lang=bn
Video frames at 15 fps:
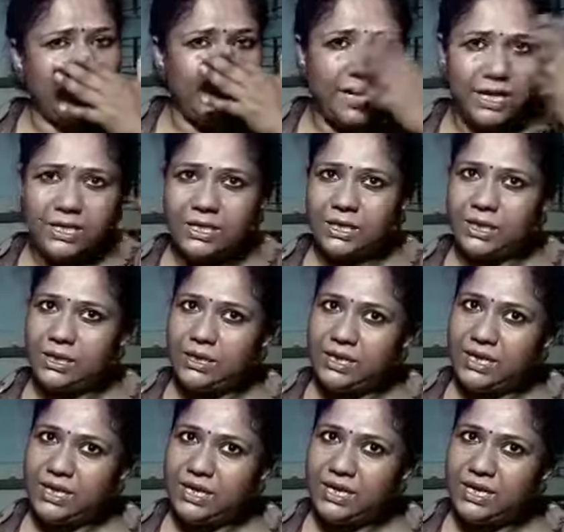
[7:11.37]
গাড়ি থেকে
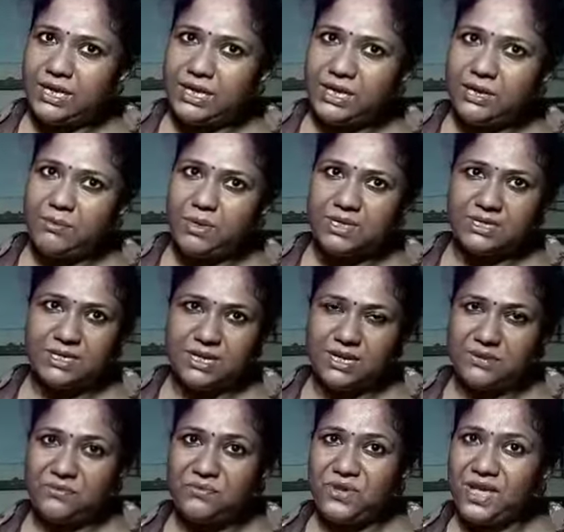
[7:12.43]
টেনে নিয়ে গিয়ে
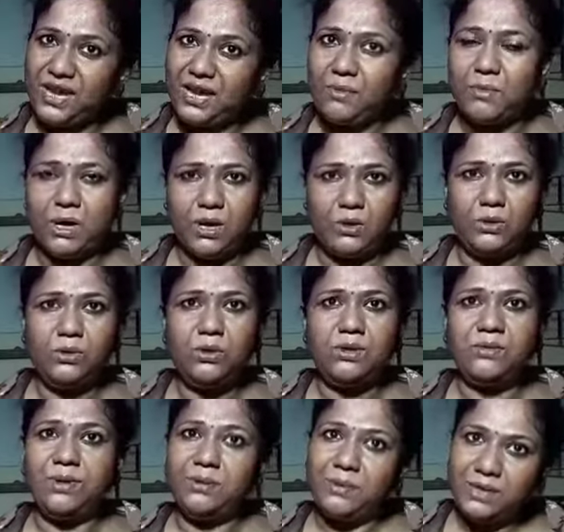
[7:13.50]
বাসস্ট্যান্ডে ফেলে মারলো
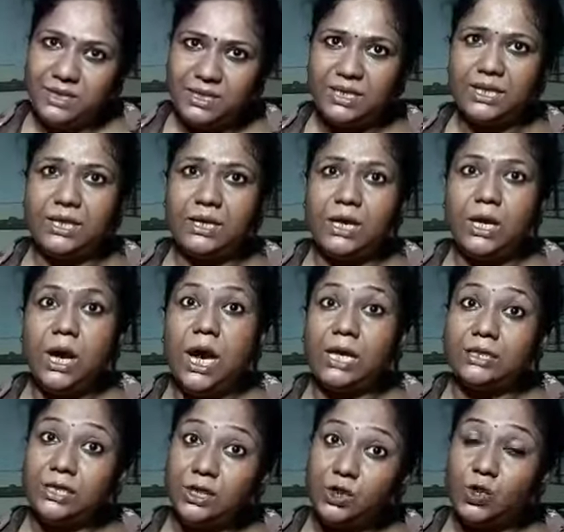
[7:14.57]
রিভলভার দিয়ে
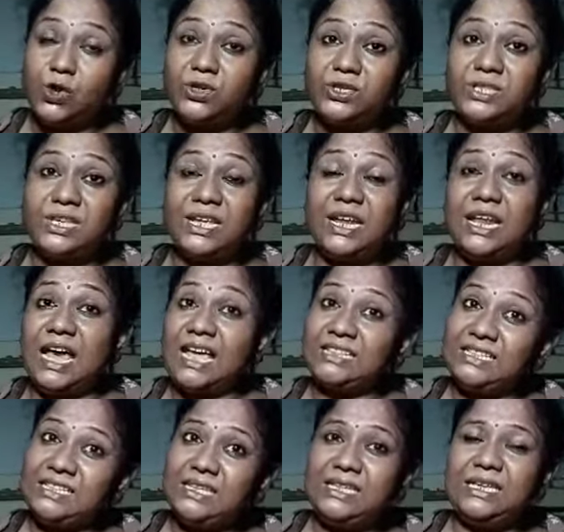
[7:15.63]
হাতে টর্চ দিয়ে
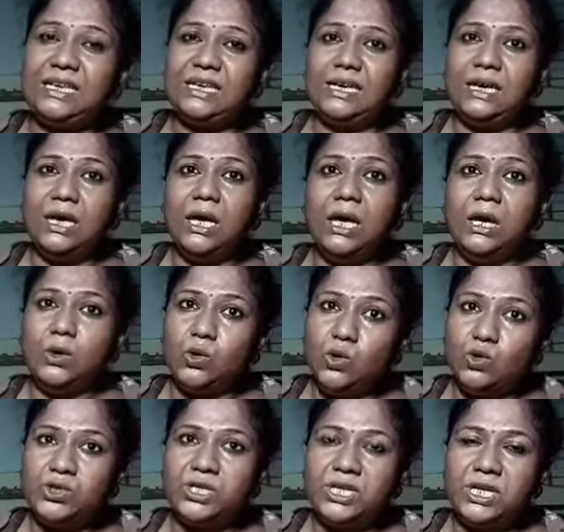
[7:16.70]
লাথি দিয়ে
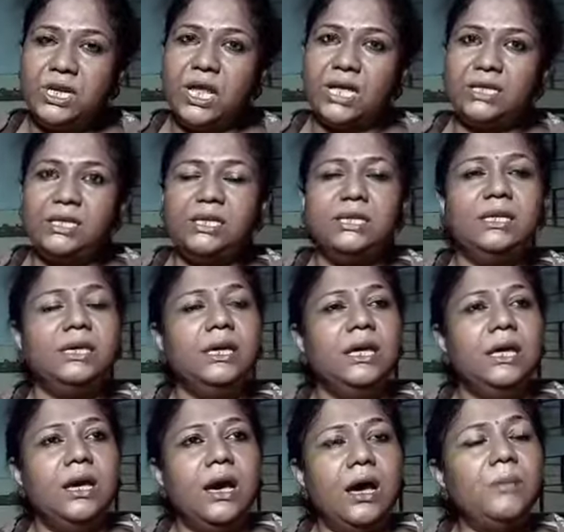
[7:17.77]
ঘুষি লাথি
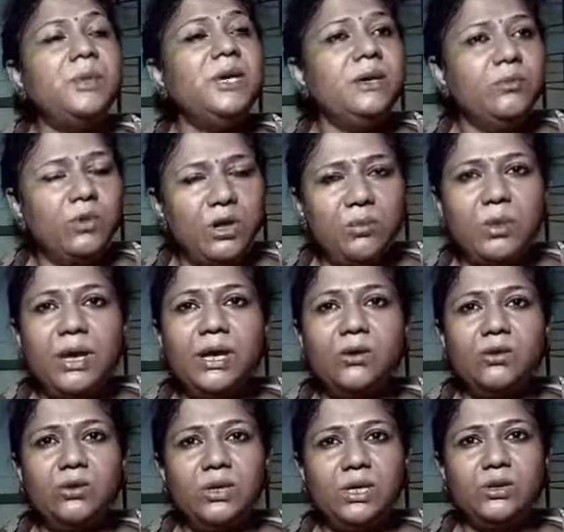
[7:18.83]
আমি গিয়ে বললাম ভাই
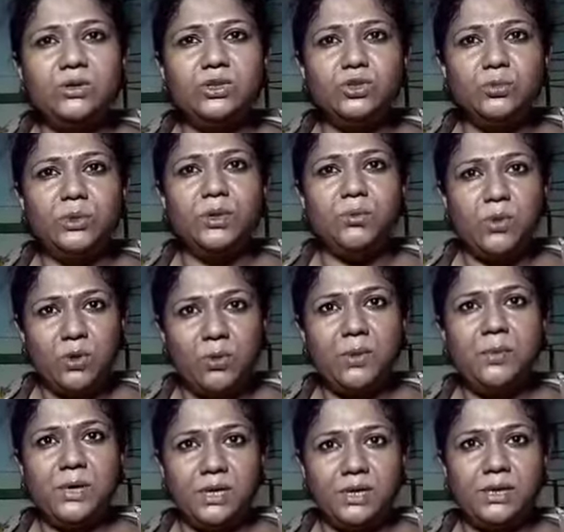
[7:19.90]
এগুলো কী হচ্ছে তোমাদের
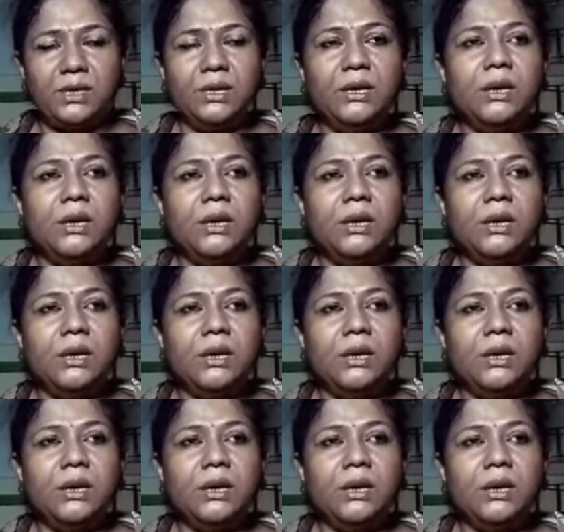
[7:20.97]
প্রবলেমটা কী